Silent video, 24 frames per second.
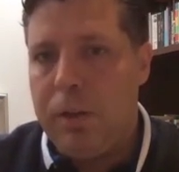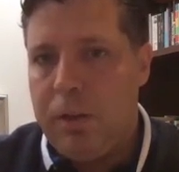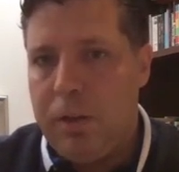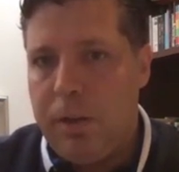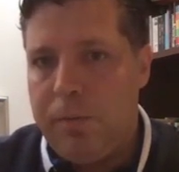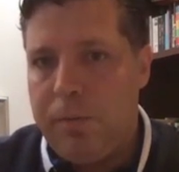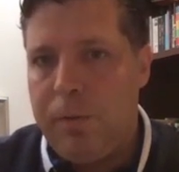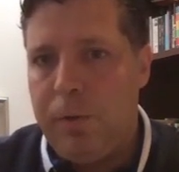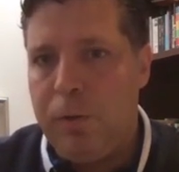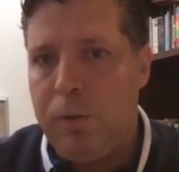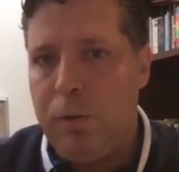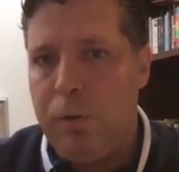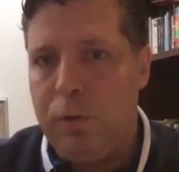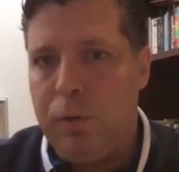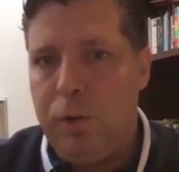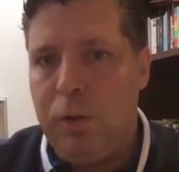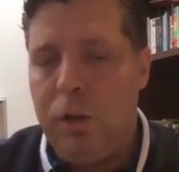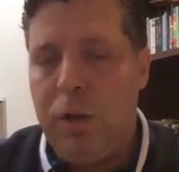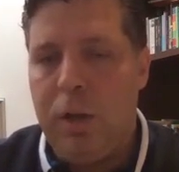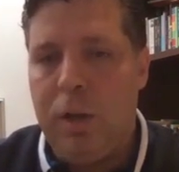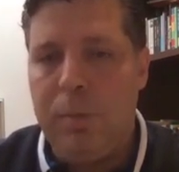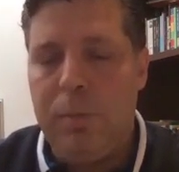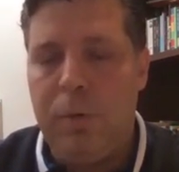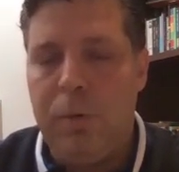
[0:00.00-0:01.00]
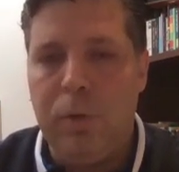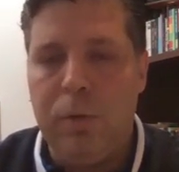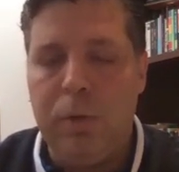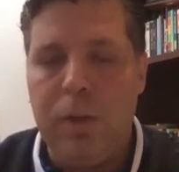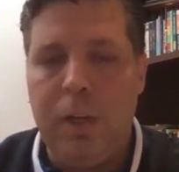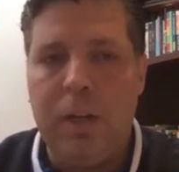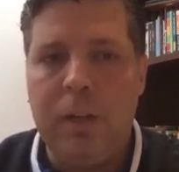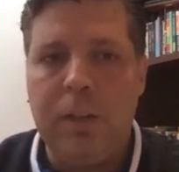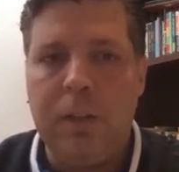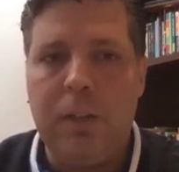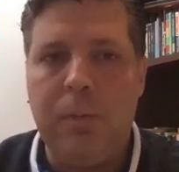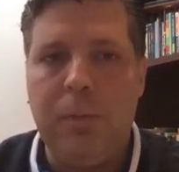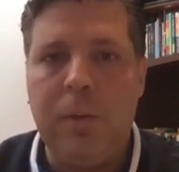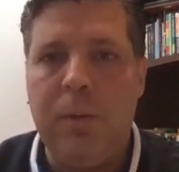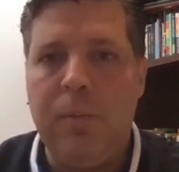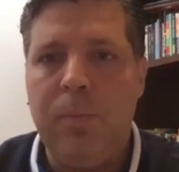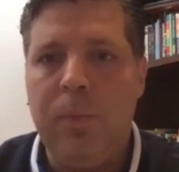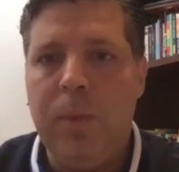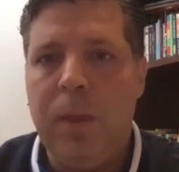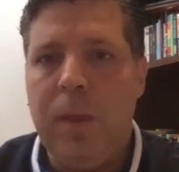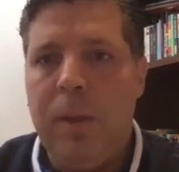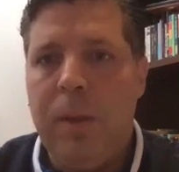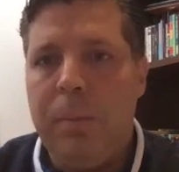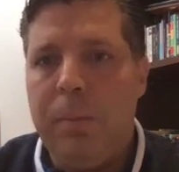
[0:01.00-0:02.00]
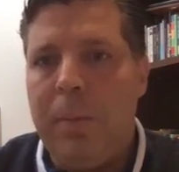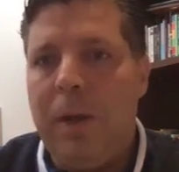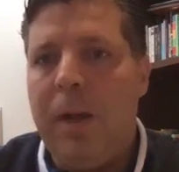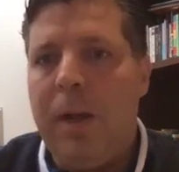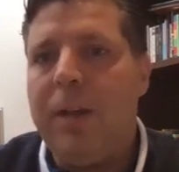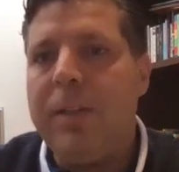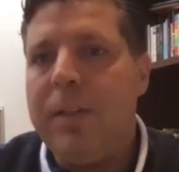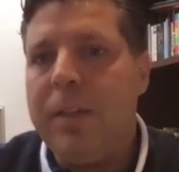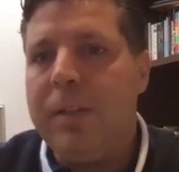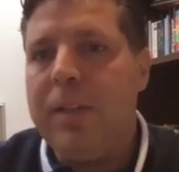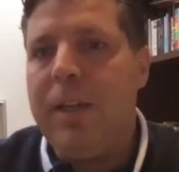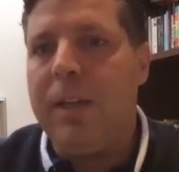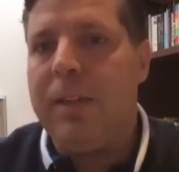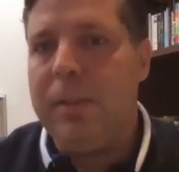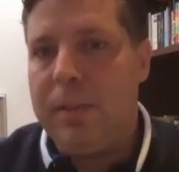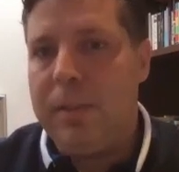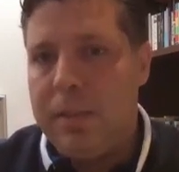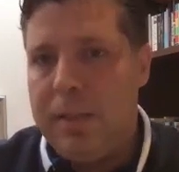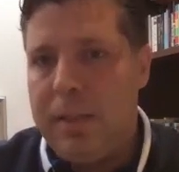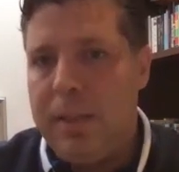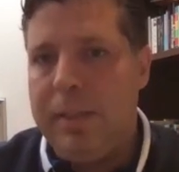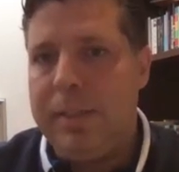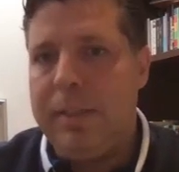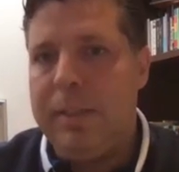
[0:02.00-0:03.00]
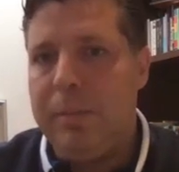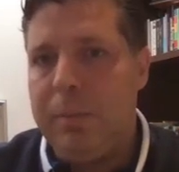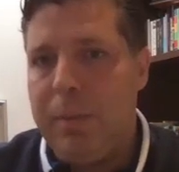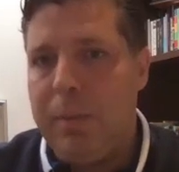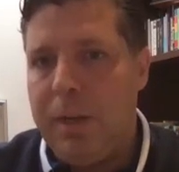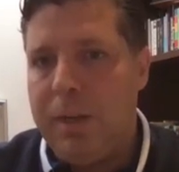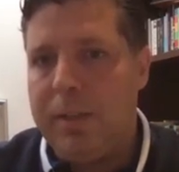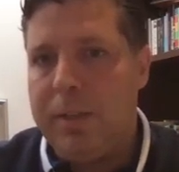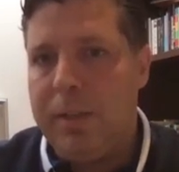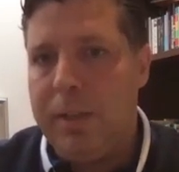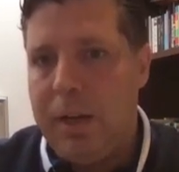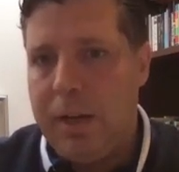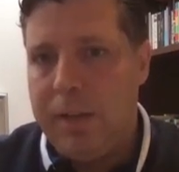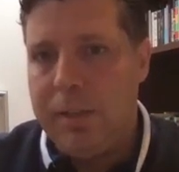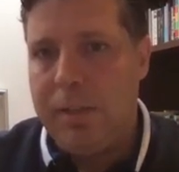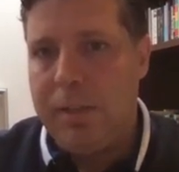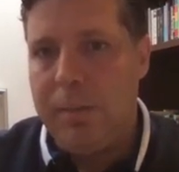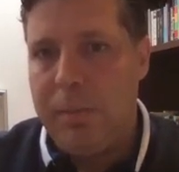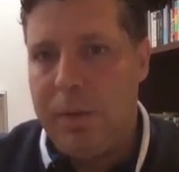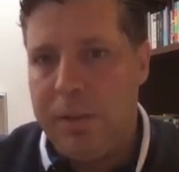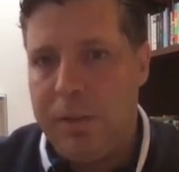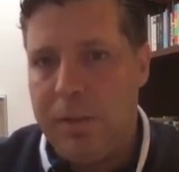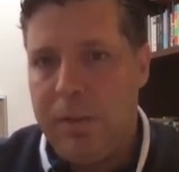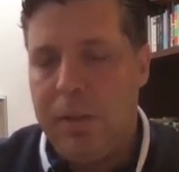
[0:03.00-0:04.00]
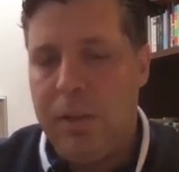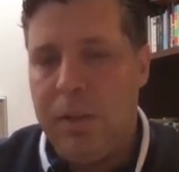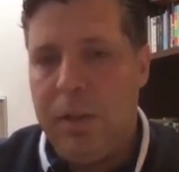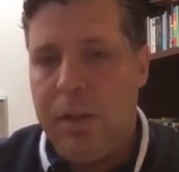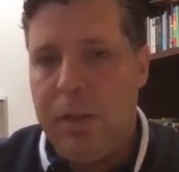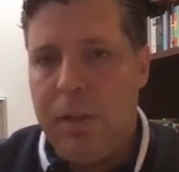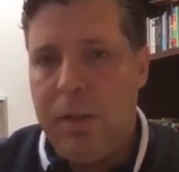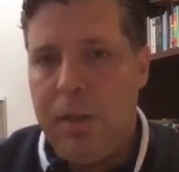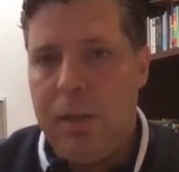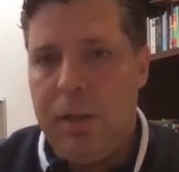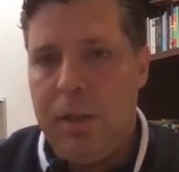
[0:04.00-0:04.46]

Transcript: kafa yoruyor. Ama onlar tabii mağazadan teslimatı her zaman e,